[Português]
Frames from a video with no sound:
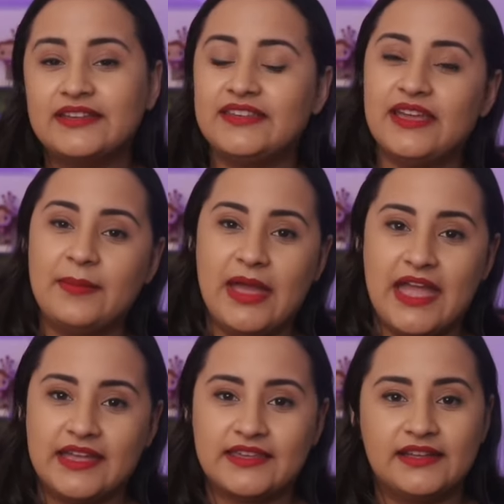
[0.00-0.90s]
que a
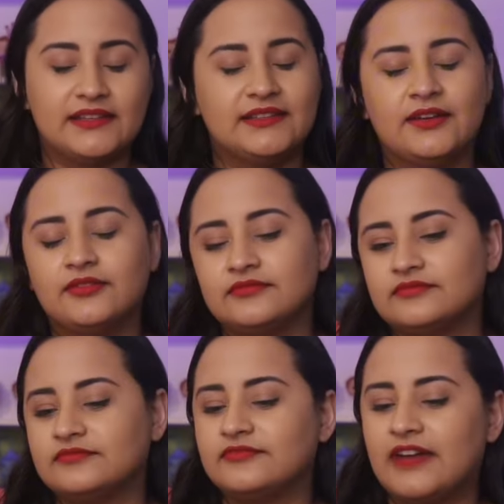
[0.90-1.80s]
Mac ela
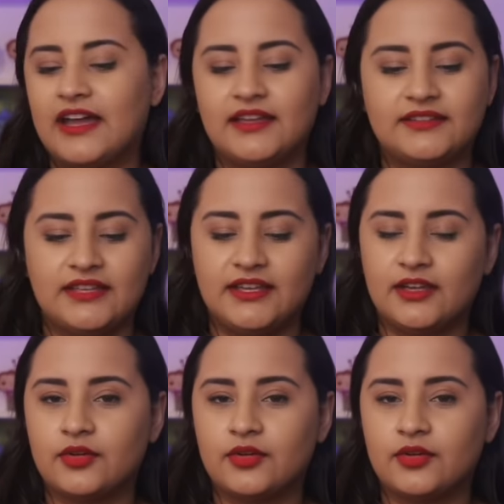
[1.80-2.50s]
não vai ter